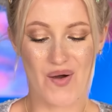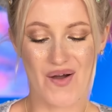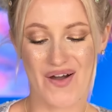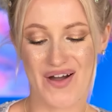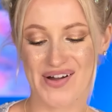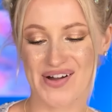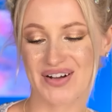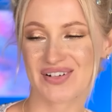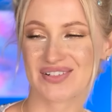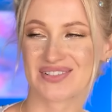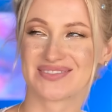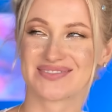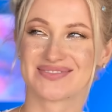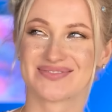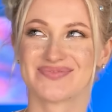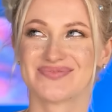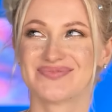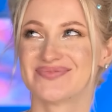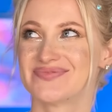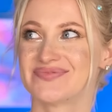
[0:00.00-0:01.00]
Đẹp quá
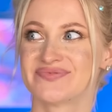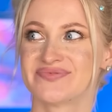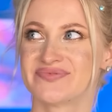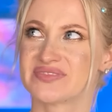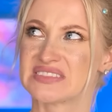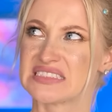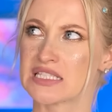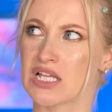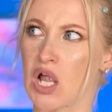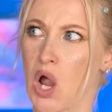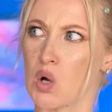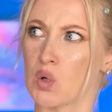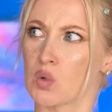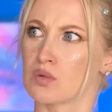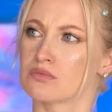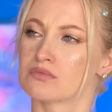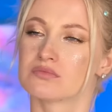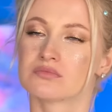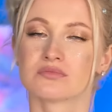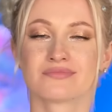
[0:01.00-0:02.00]
nè.
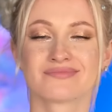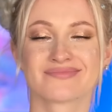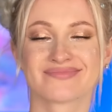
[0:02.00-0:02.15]
Phán.